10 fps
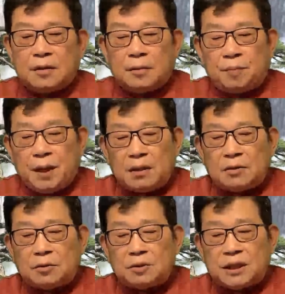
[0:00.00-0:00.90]
病
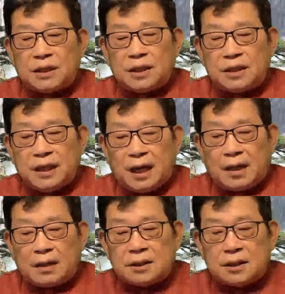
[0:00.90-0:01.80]
毒检验
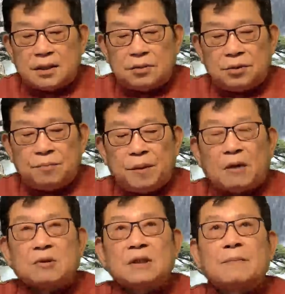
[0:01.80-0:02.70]
阳性率飙
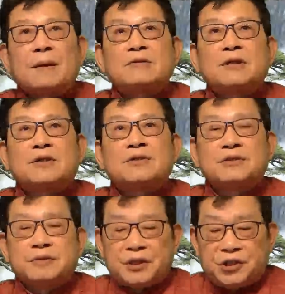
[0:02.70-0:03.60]
升了百分之二十九
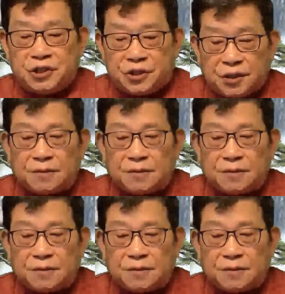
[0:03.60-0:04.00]
点七四。